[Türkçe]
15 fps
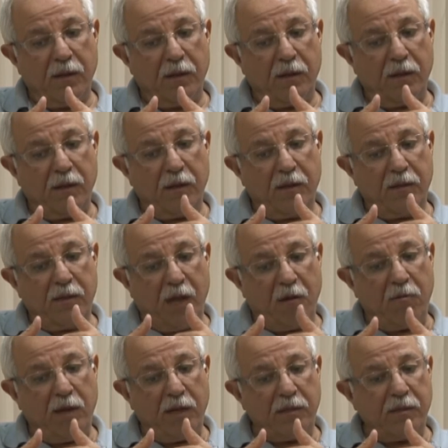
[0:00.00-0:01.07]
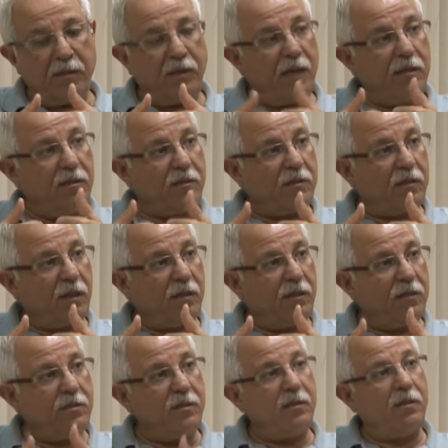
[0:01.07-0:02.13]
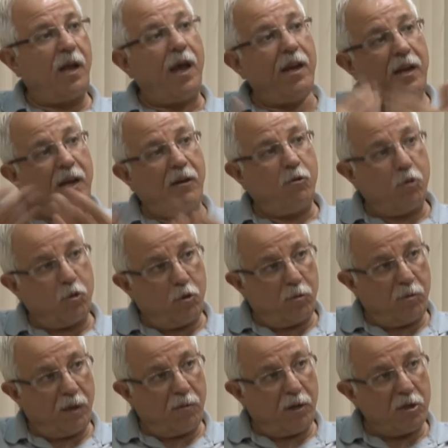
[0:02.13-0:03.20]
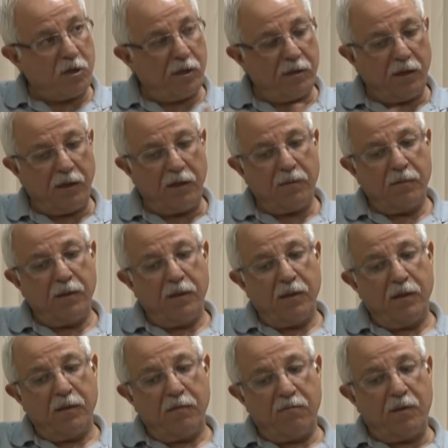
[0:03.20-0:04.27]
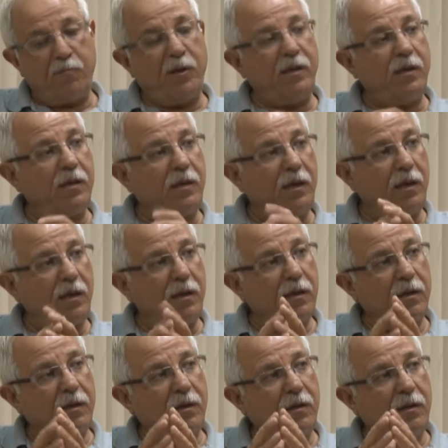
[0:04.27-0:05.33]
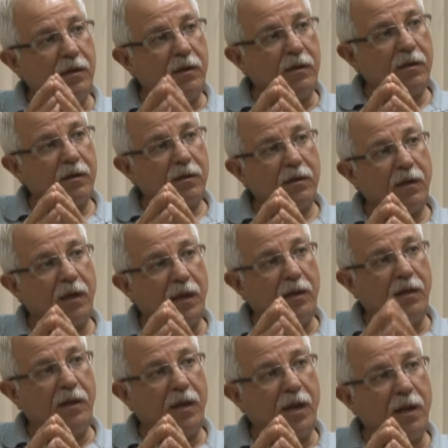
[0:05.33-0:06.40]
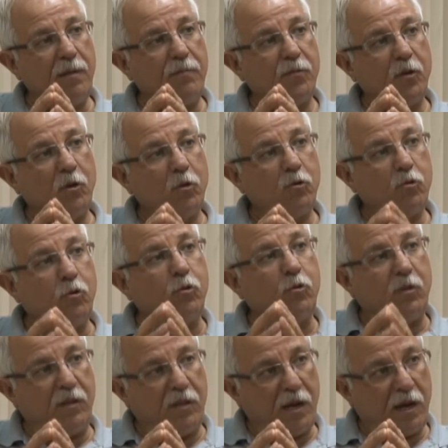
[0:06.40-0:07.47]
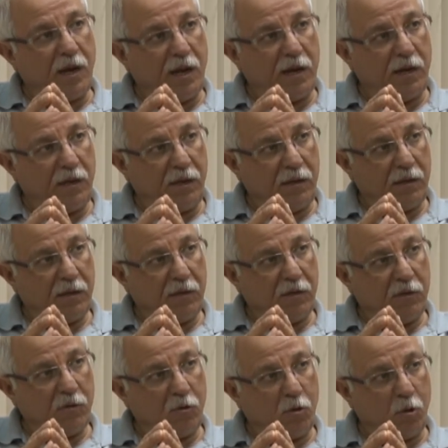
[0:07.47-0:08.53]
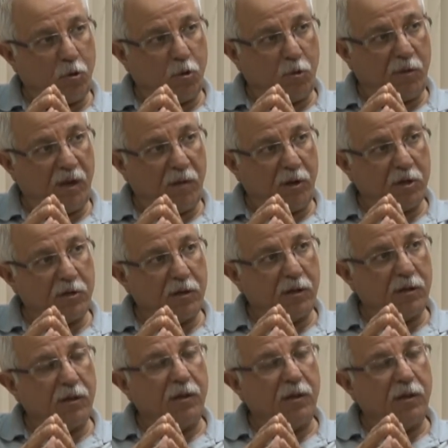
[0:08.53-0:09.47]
e, devlet kendi stratejisini daha ileri götürmeye başladı. Ve PKK'nin eliyle Kürt liderlerini öldürmeye başladı.